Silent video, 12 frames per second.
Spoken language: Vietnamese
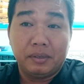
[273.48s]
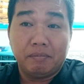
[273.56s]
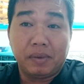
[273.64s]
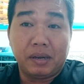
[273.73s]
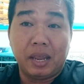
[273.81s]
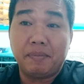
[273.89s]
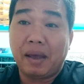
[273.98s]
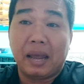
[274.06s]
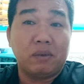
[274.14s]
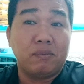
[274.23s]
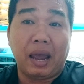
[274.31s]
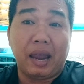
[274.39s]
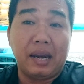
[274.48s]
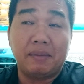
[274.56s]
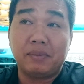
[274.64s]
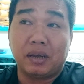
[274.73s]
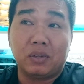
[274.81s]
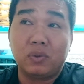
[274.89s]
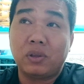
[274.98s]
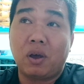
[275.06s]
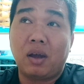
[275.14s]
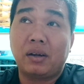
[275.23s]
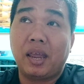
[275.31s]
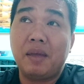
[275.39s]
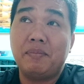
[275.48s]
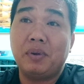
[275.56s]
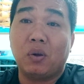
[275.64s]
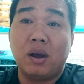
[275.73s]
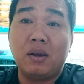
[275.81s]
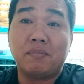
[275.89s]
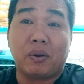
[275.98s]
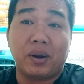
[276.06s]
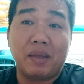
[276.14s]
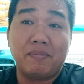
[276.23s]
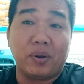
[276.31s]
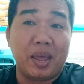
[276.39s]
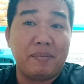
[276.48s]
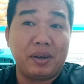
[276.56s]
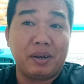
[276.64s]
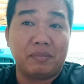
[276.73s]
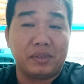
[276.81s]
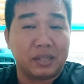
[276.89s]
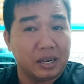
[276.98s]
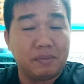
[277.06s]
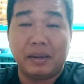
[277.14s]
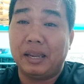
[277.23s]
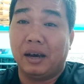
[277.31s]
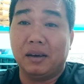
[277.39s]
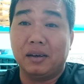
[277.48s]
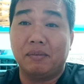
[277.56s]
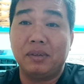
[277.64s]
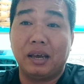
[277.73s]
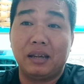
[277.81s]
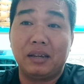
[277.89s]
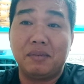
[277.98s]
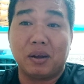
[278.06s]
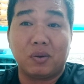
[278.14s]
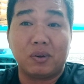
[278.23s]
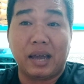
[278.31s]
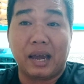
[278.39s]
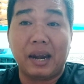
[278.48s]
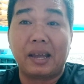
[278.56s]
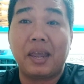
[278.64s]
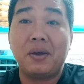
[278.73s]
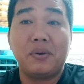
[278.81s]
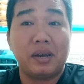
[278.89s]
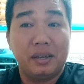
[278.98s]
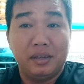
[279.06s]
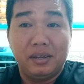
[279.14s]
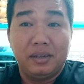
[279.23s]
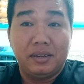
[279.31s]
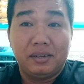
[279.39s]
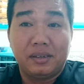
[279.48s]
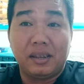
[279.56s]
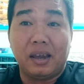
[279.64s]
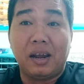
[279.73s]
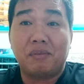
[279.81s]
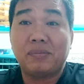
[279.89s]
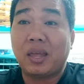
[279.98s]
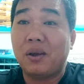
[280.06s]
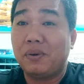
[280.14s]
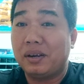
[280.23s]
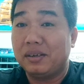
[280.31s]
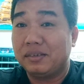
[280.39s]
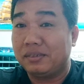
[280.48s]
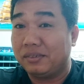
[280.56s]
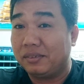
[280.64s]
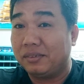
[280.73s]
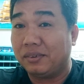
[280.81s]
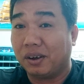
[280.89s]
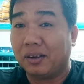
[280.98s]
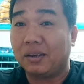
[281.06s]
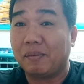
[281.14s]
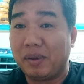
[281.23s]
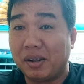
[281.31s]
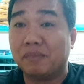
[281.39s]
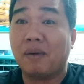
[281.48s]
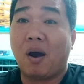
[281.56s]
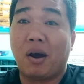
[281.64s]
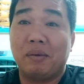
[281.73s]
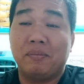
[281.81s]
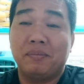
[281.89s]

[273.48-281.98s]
ban đêm ai cũng hay lắm rồi tôi cho ăn đêm đủ thứ màu đêm màu đêm không tự nó bình thường không hết nhưng mà con gà nó yếu á cái giờ nó không tiêu á rồi có biết đừng mò